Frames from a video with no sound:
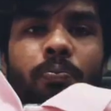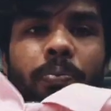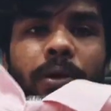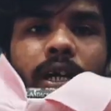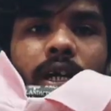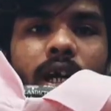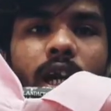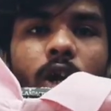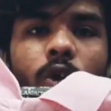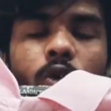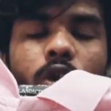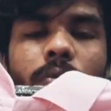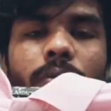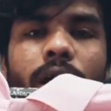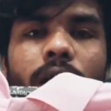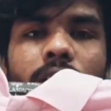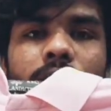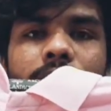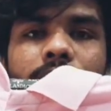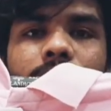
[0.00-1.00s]
पिंक कलर होने
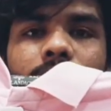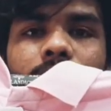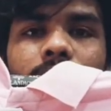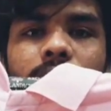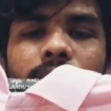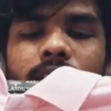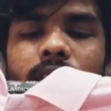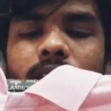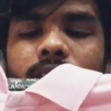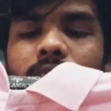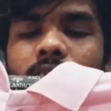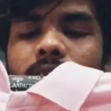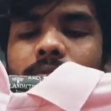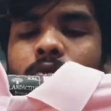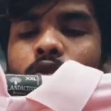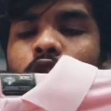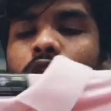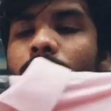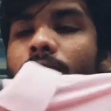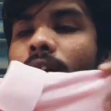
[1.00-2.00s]
वाला है ये डबल एक्सल साइज़ में
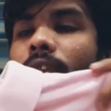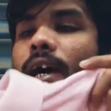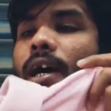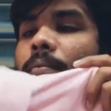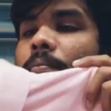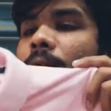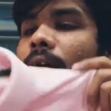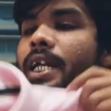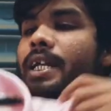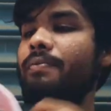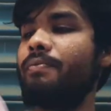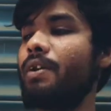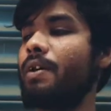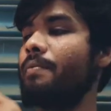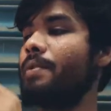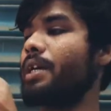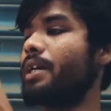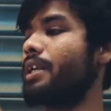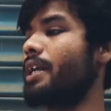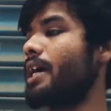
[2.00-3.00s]
होने वाला है मैटी
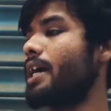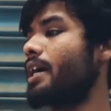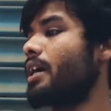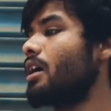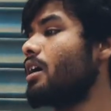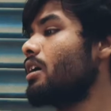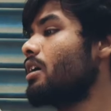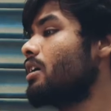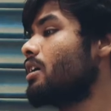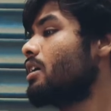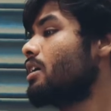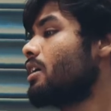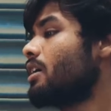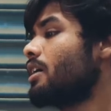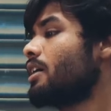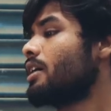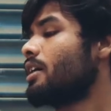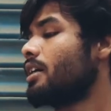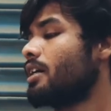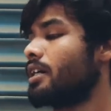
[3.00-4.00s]
फैब्रिक रहेगा
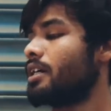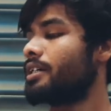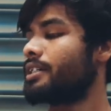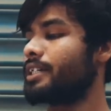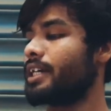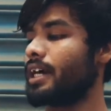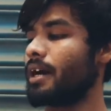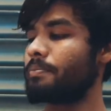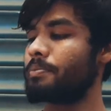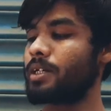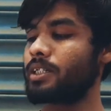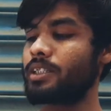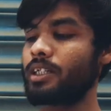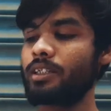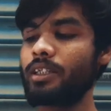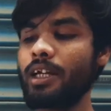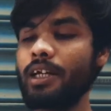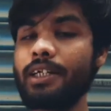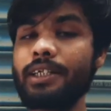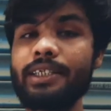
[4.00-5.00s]
ये आप देख
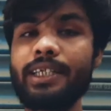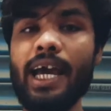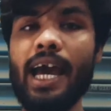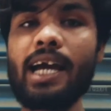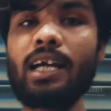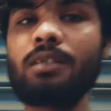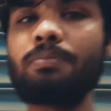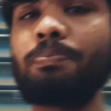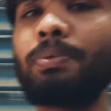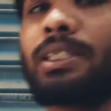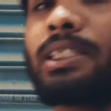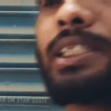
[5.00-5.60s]
सकते हैं टैग विद